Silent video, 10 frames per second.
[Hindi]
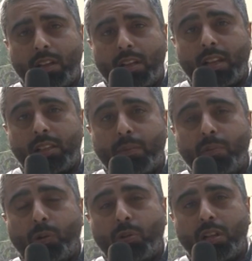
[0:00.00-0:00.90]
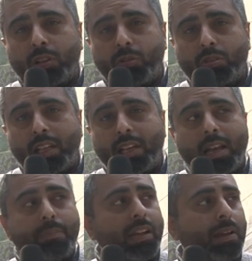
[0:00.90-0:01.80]
हद तक बिल्कुल संतुष्ट हैं
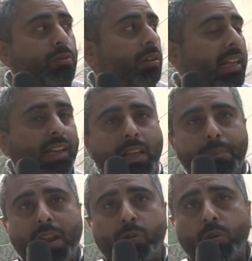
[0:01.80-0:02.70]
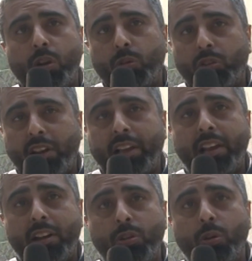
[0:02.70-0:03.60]
यहाँ पर आप जो देख रहे हैं पार्कों का
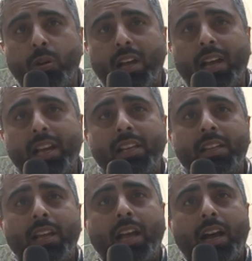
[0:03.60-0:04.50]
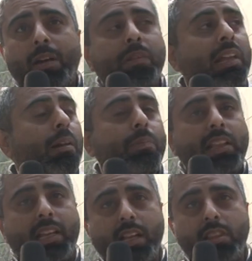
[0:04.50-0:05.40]
सौंदर्यकरण जो हो रहा है आपने यहाँ पर
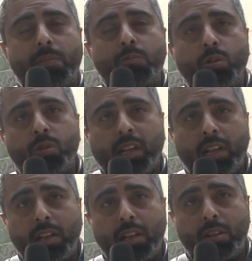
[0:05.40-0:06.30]
देखा जिम जो उनके